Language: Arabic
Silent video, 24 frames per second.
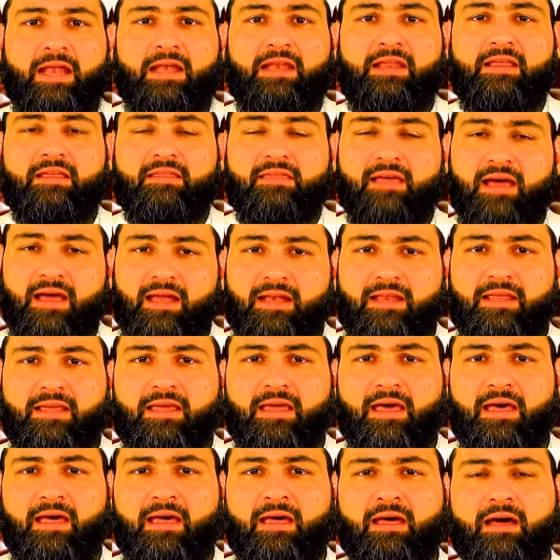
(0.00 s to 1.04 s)

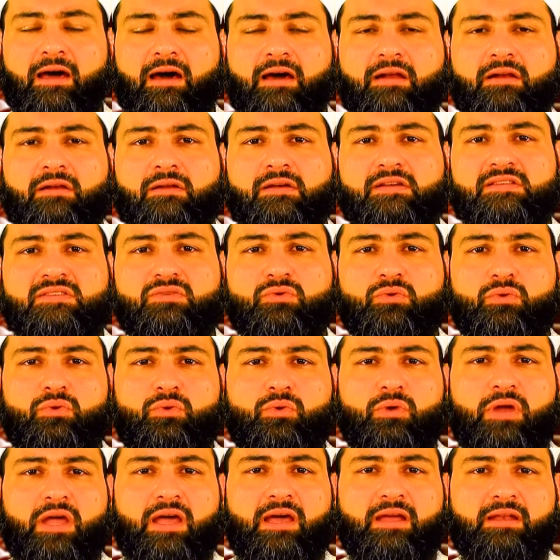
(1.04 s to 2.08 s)
لذلك
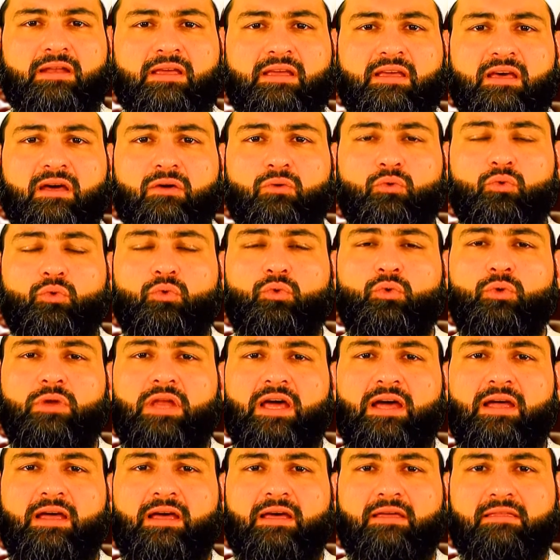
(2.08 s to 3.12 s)
الرسول كان يقول
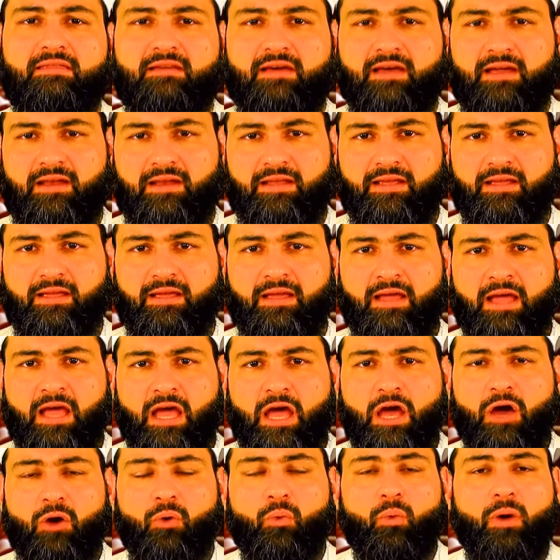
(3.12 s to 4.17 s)
لها ذلك
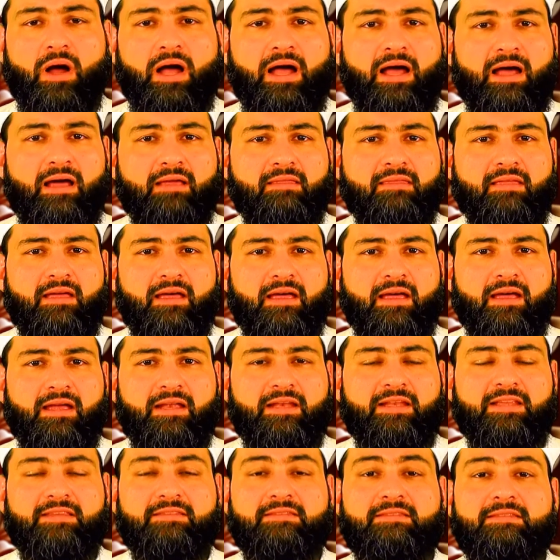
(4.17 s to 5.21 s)
وهذا
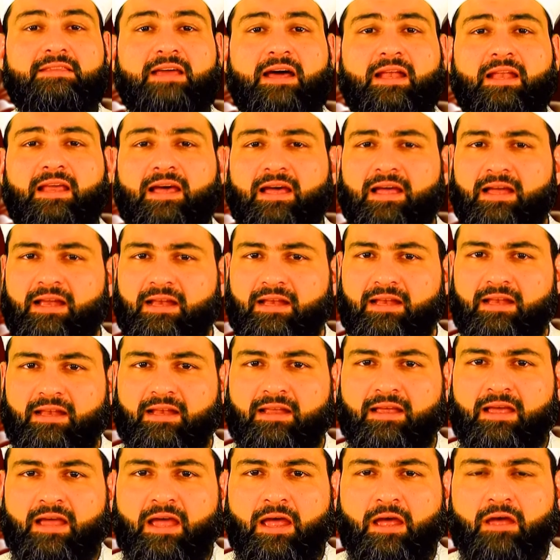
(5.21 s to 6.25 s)
للدلال
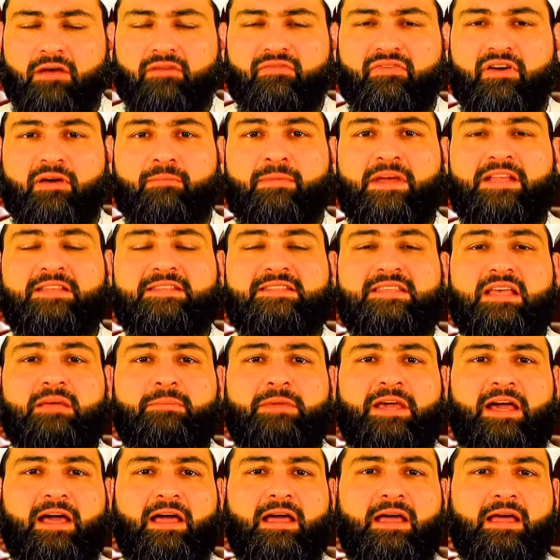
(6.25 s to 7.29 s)
فمن
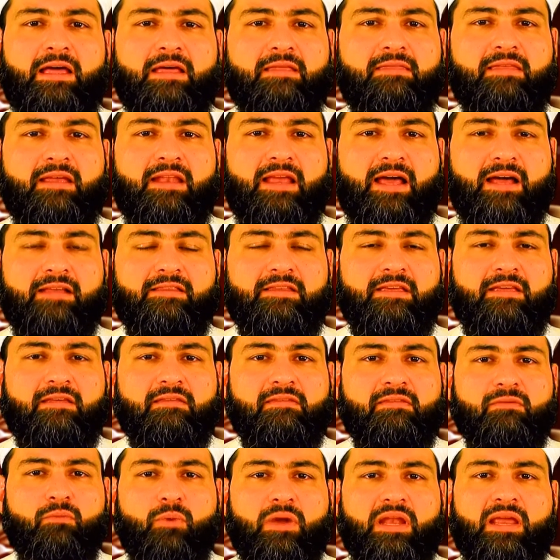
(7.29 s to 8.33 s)
سمع هذا
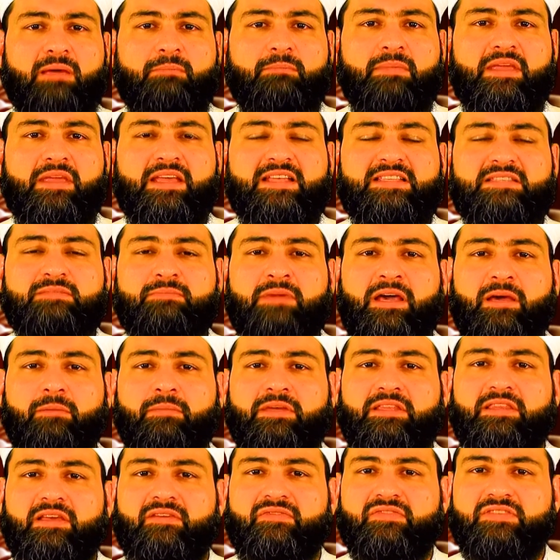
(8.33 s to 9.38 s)
الحديث ولم يسمع
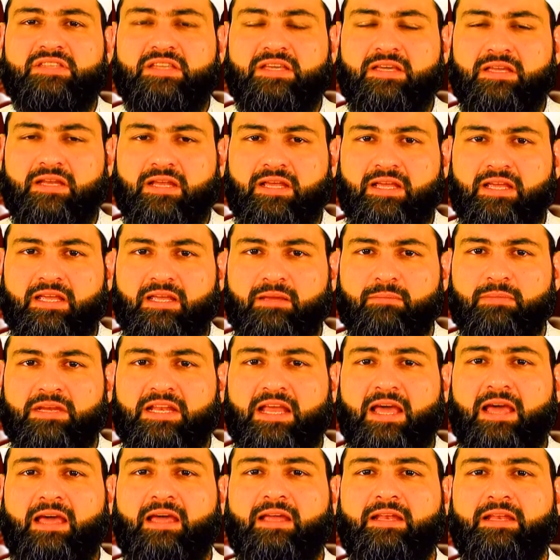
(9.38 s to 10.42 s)
بتفسيره من
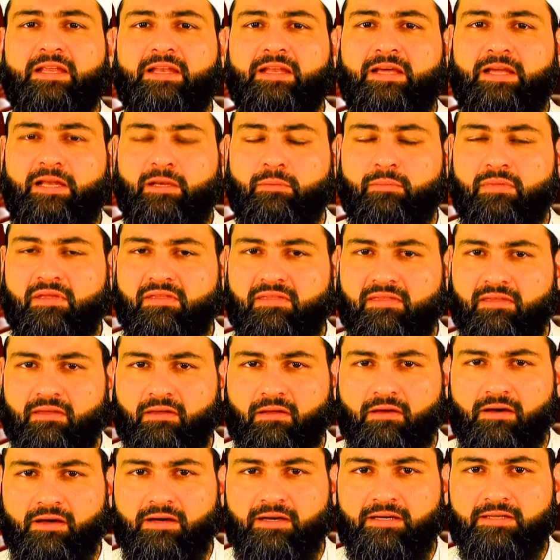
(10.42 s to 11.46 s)
أهل العلم
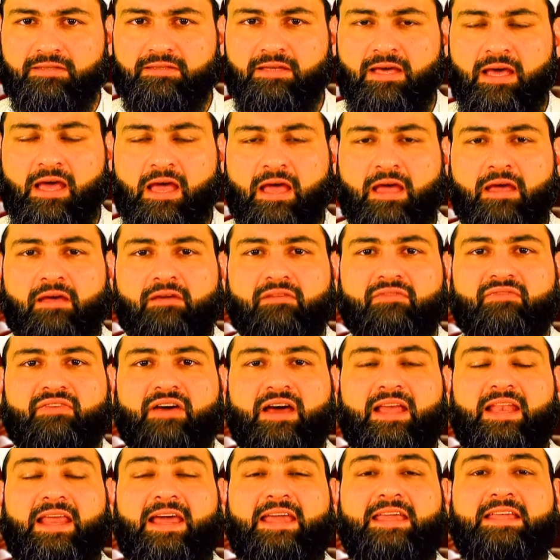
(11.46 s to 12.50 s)
الثقات
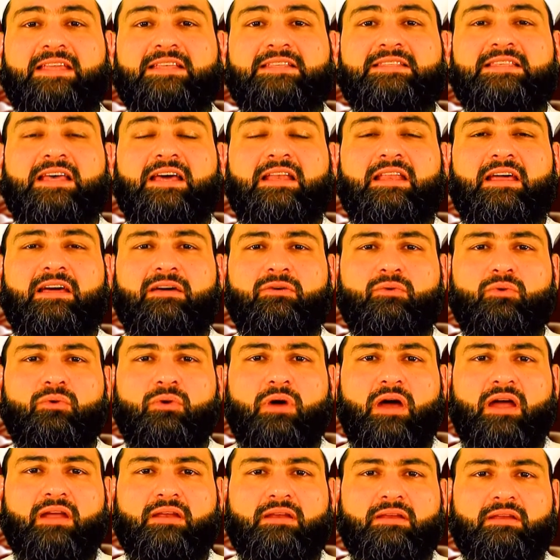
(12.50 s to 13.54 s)
فليس
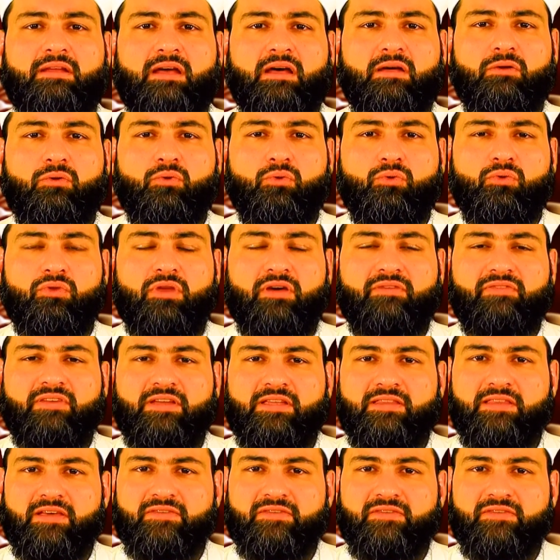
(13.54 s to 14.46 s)
له أن يخوض في